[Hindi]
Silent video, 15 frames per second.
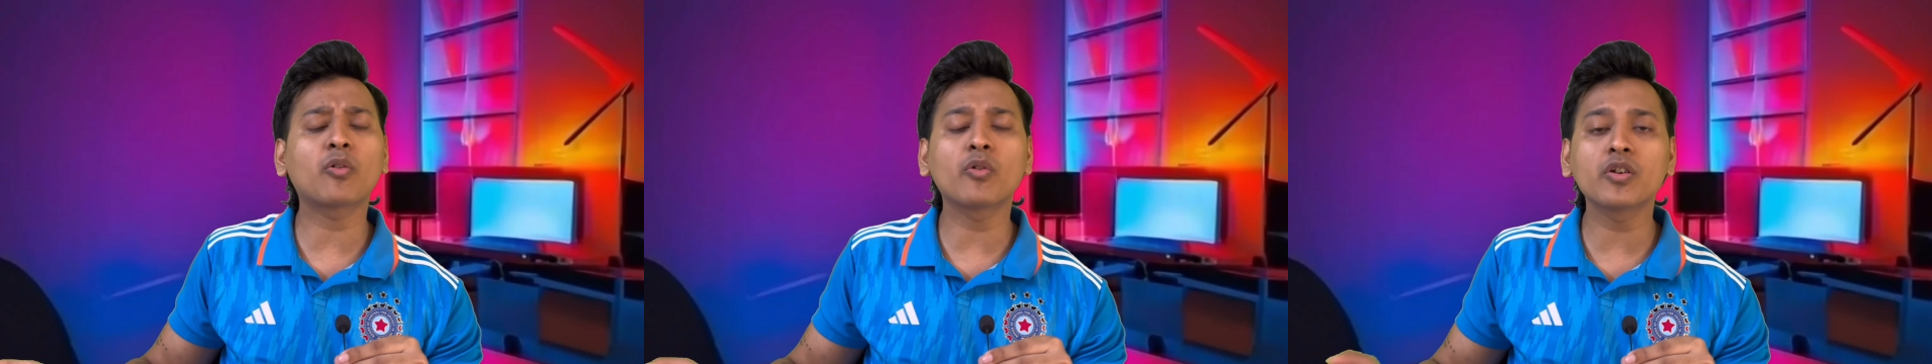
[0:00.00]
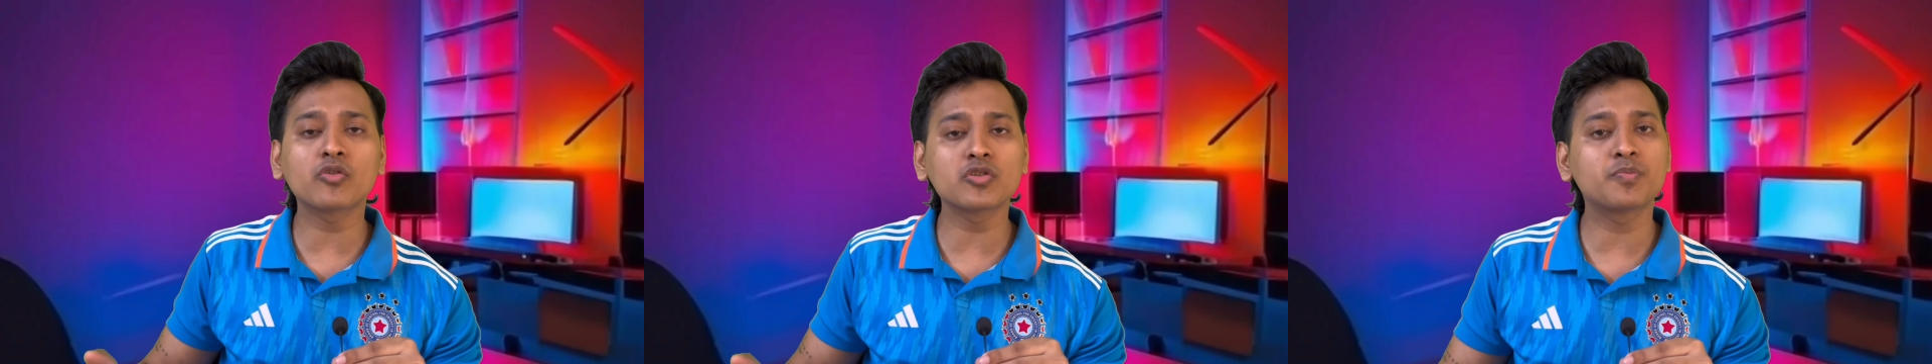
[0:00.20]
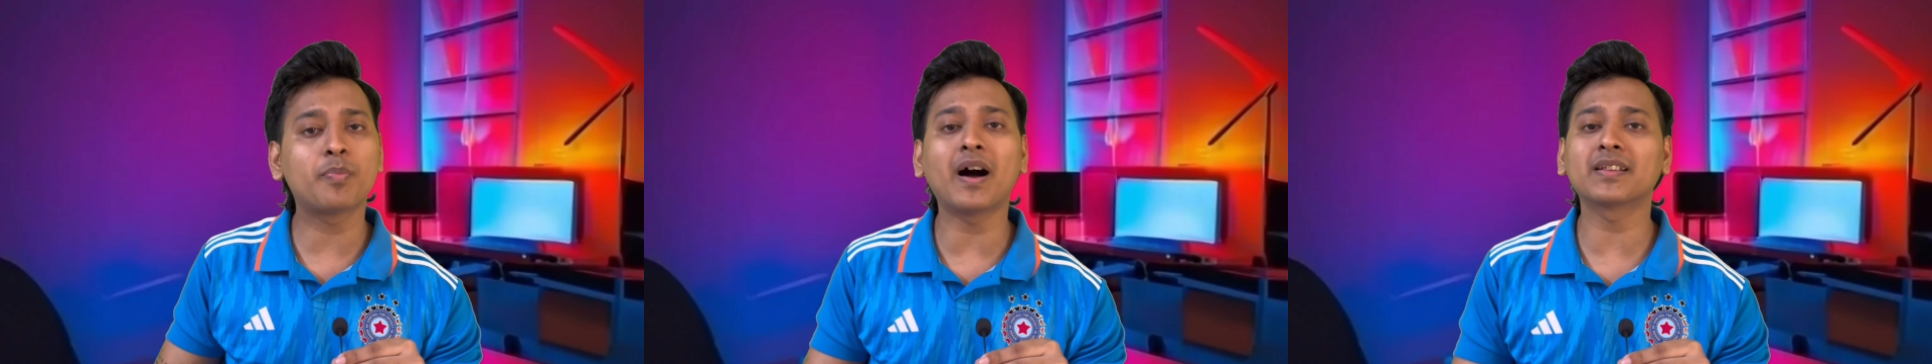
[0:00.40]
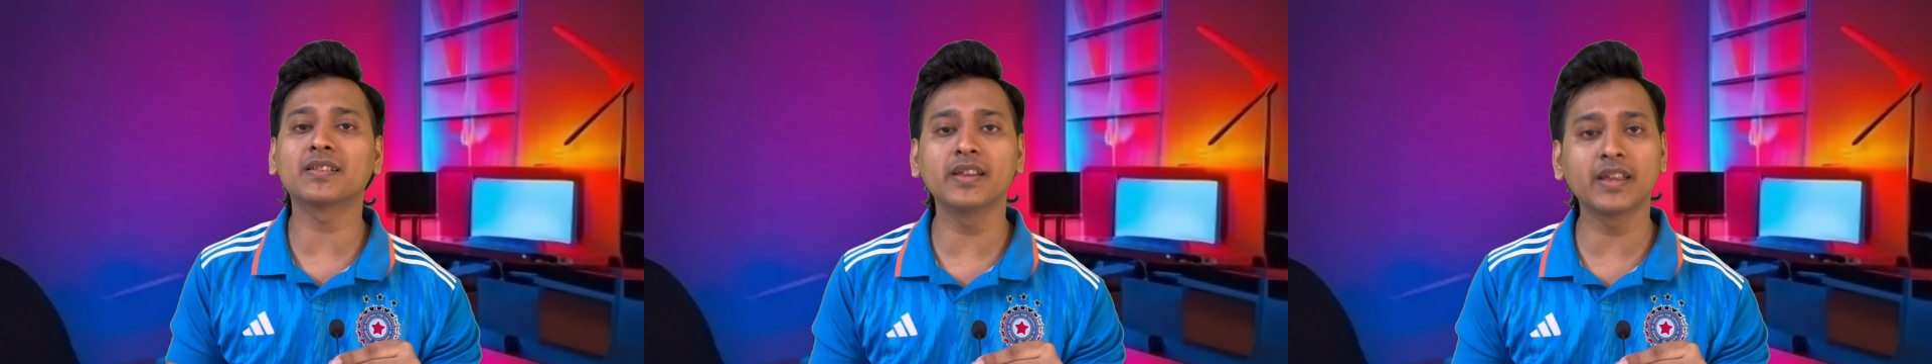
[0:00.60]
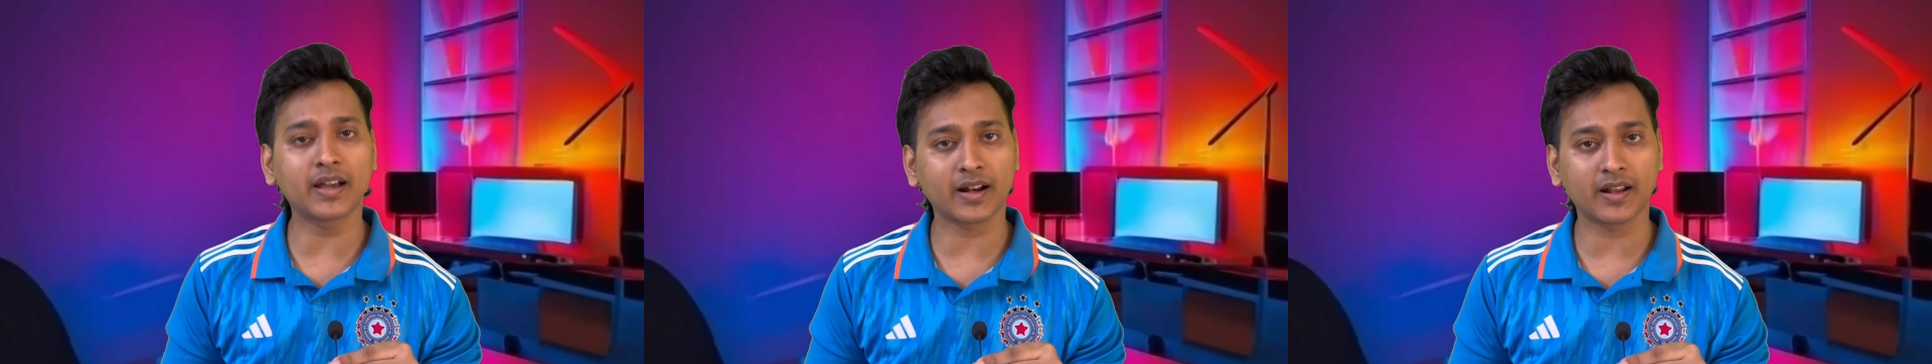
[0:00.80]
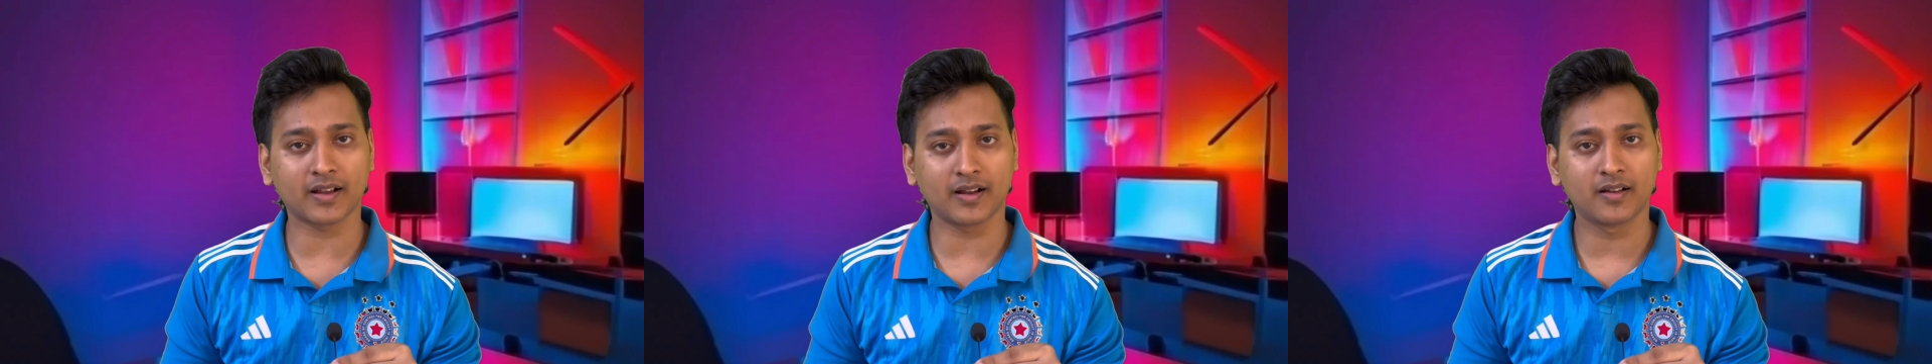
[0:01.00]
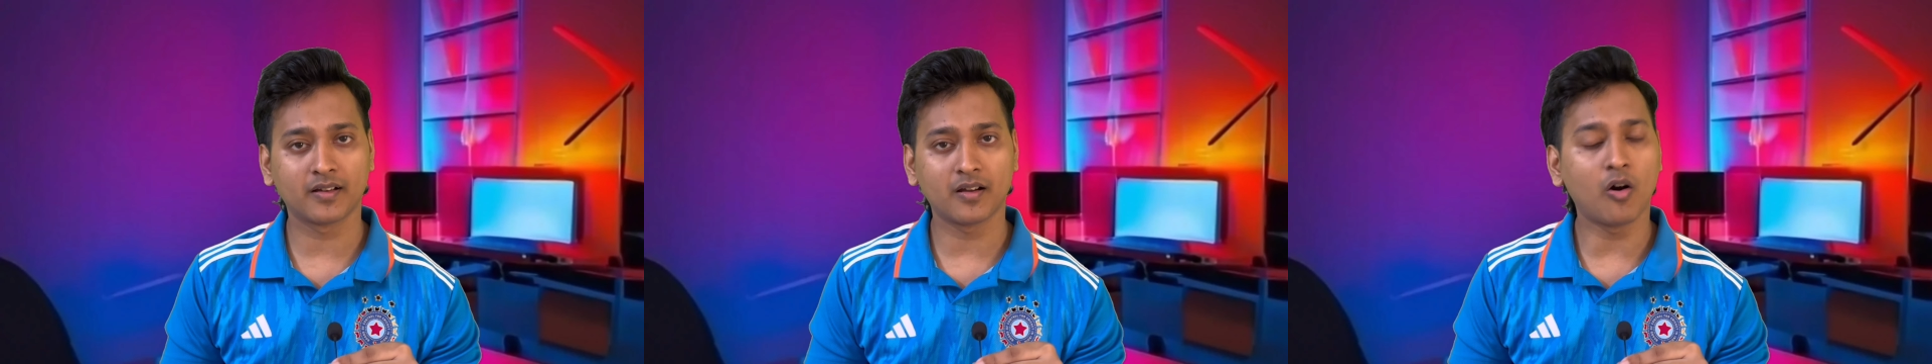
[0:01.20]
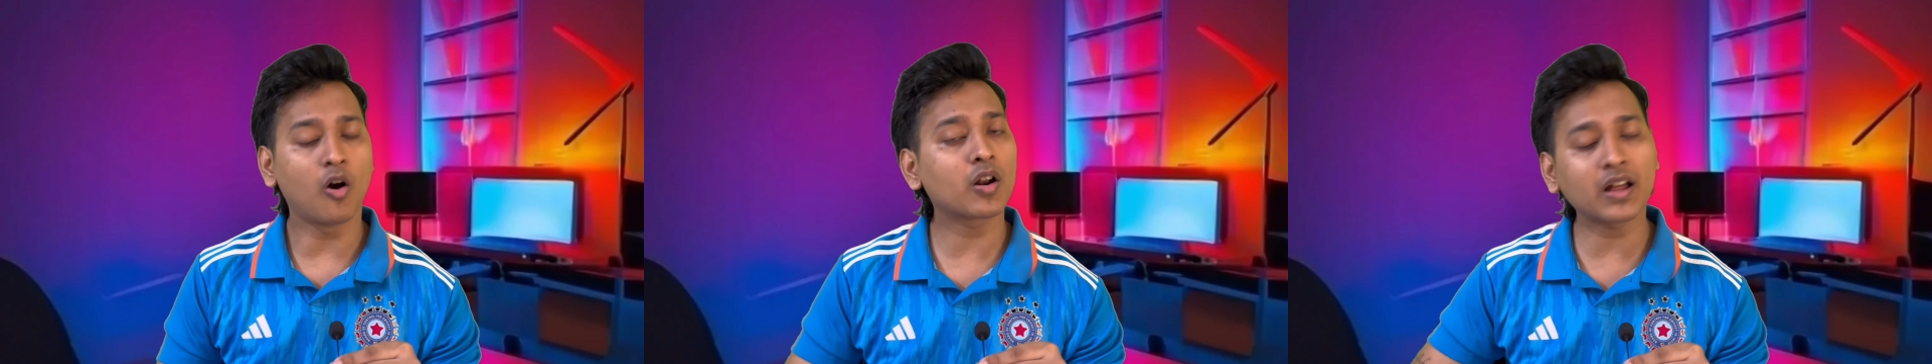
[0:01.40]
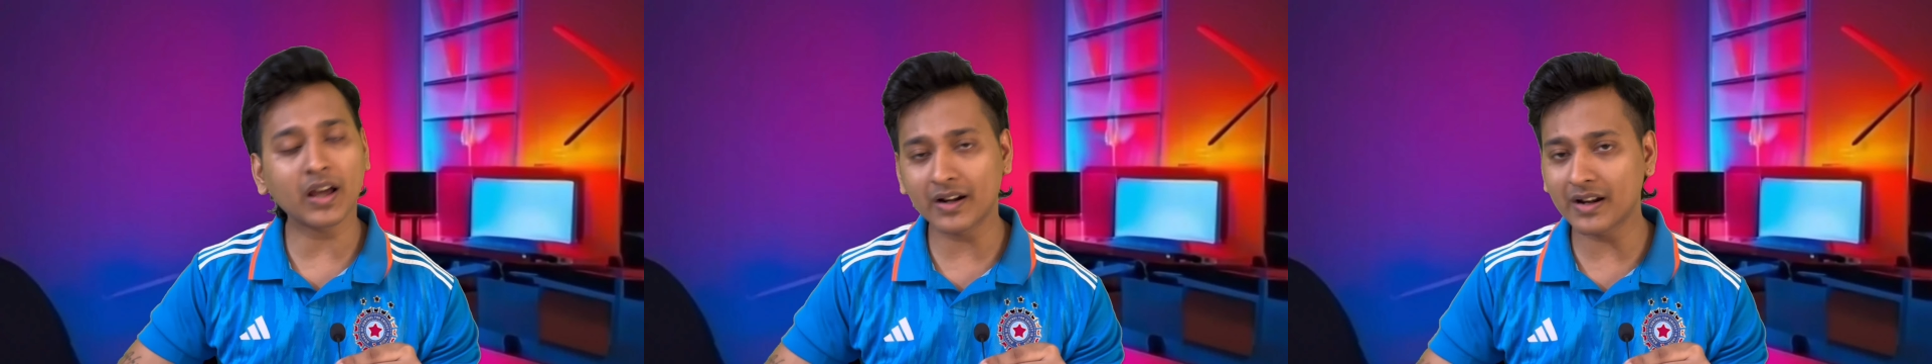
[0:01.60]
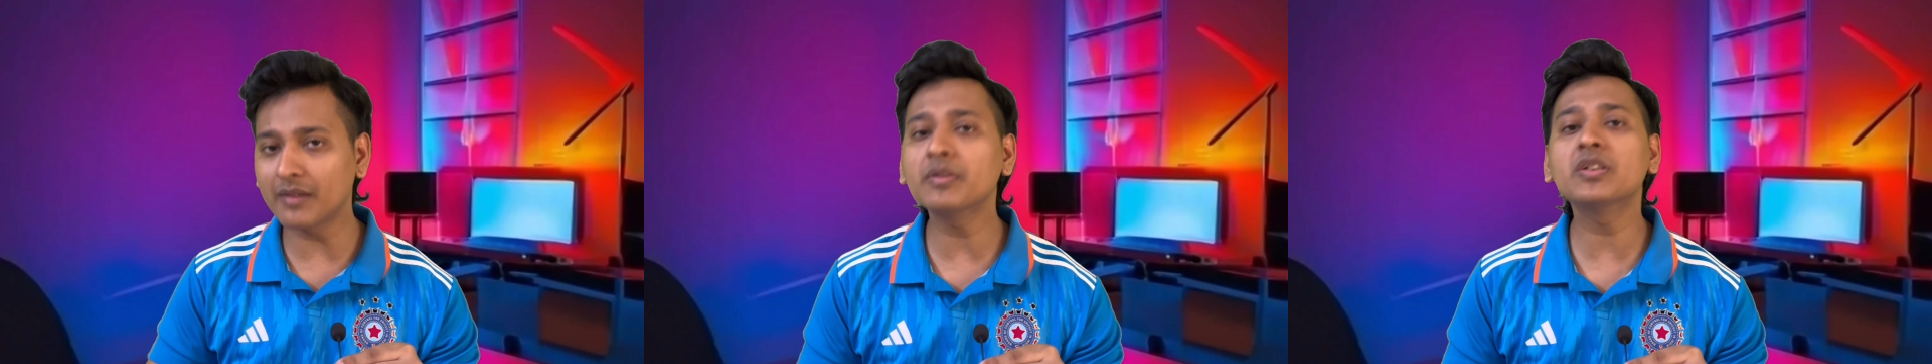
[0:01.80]
कोई कुछ बात नहीं करेगा और
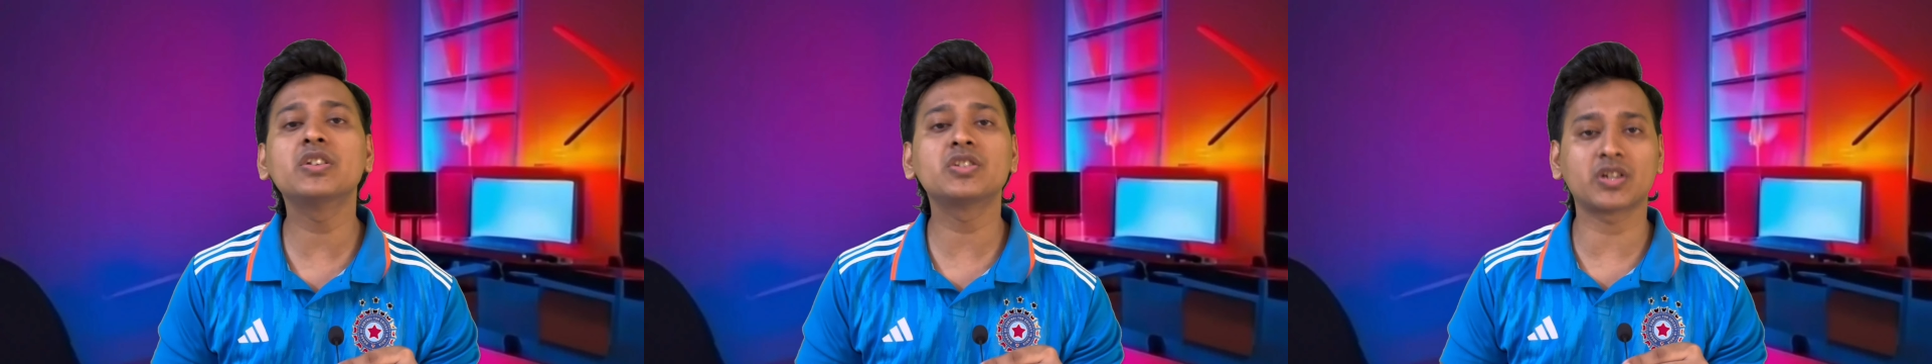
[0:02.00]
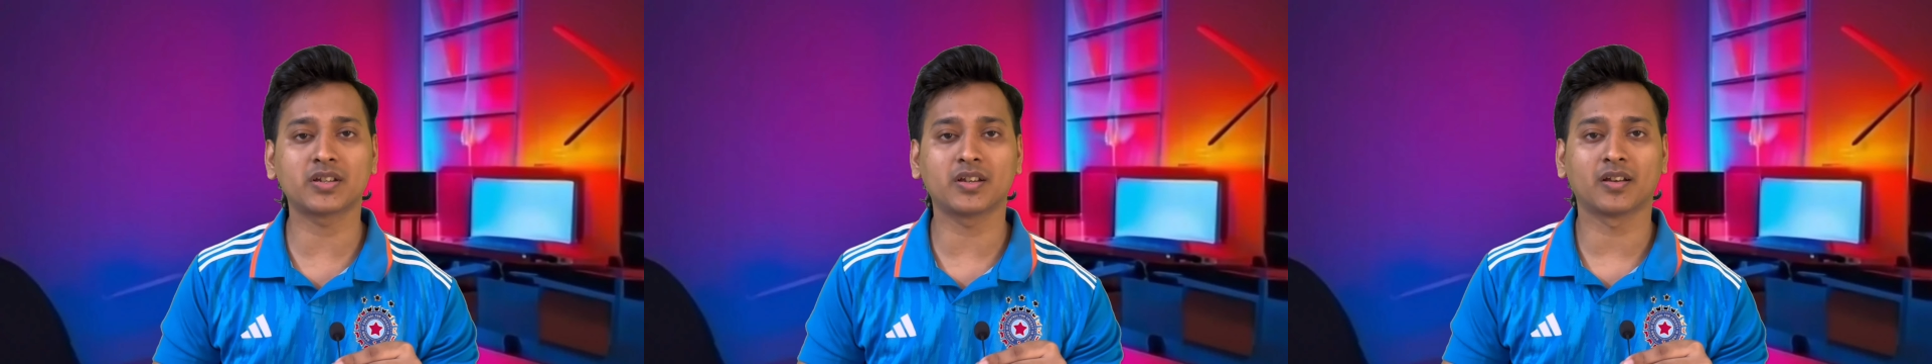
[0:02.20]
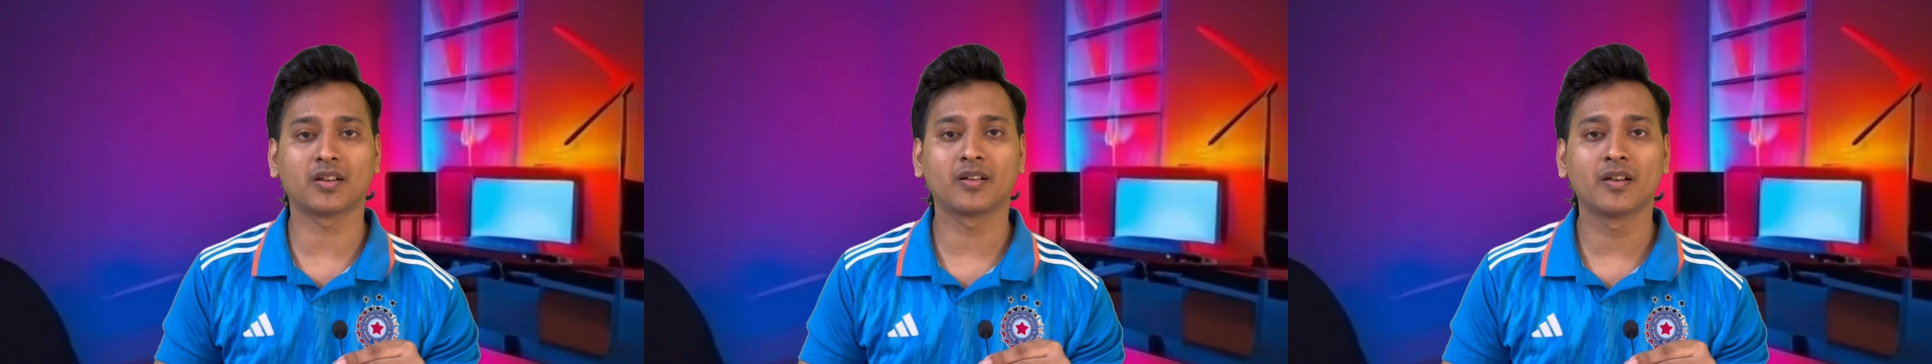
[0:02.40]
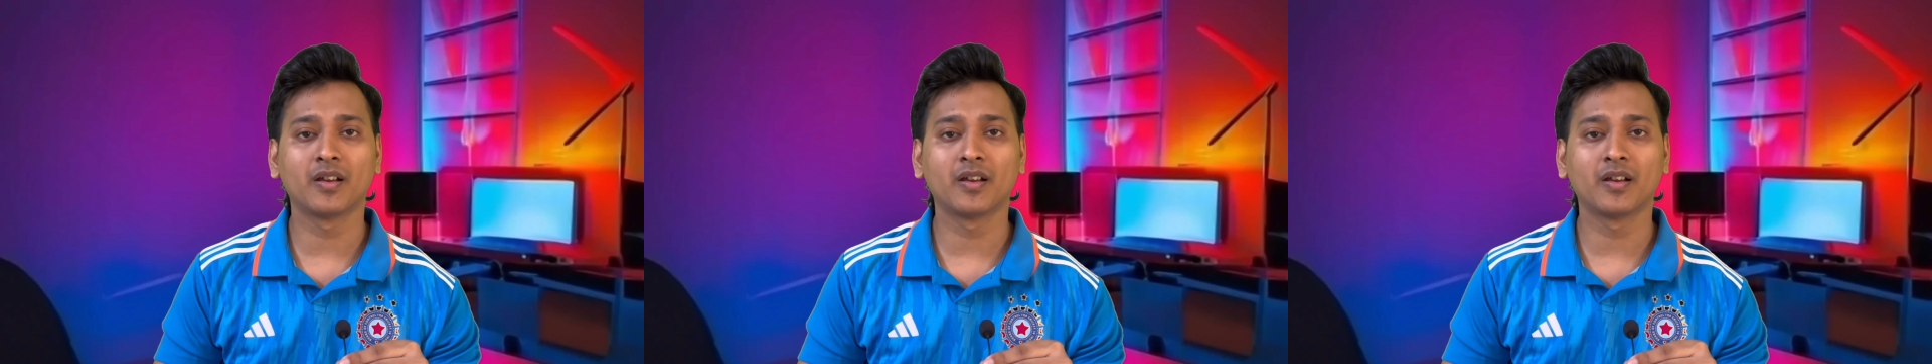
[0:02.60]
करना भी नहीं चाहिए